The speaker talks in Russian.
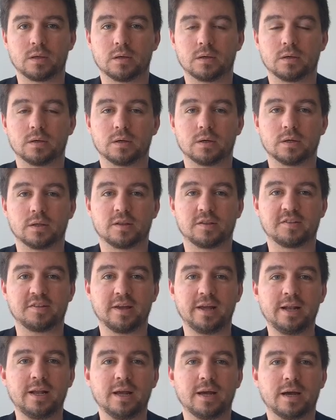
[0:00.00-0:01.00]
Э,
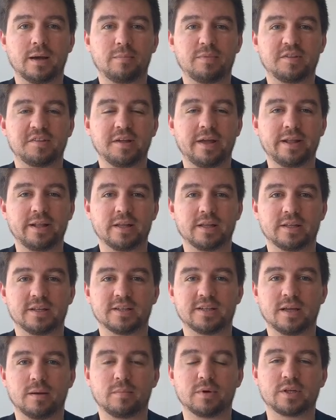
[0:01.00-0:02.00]
цель обязательно
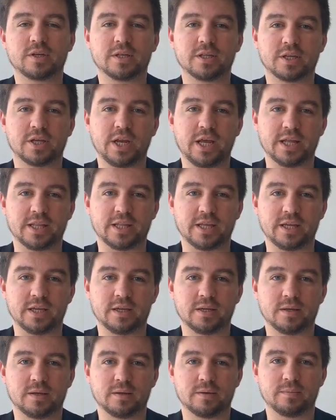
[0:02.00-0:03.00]
должна быть конкретной.
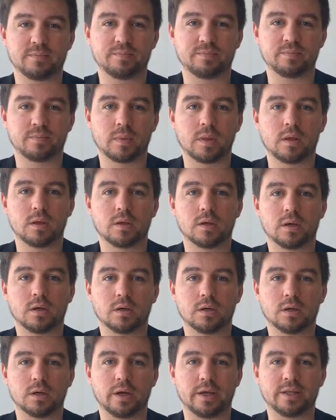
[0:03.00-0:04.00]

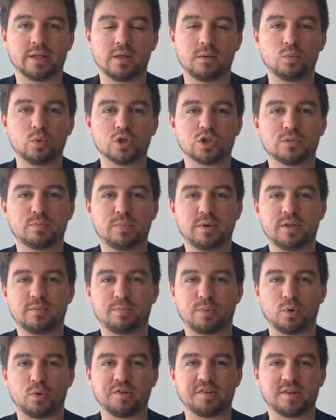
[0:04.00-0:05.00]
Э, это не может быть
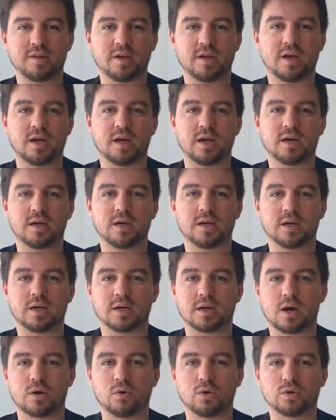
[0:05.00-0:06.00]
просто
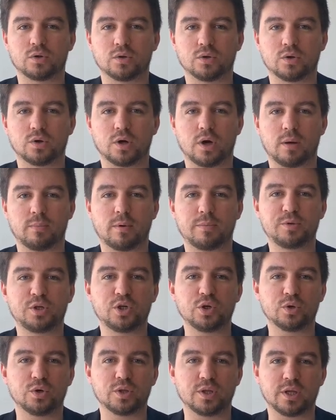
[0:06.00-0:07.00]
э, какой-то
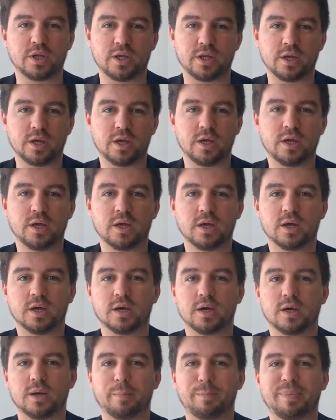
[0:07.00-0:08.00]
обобщенный
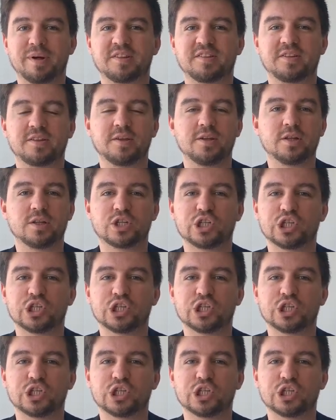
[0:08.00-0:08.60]
посыл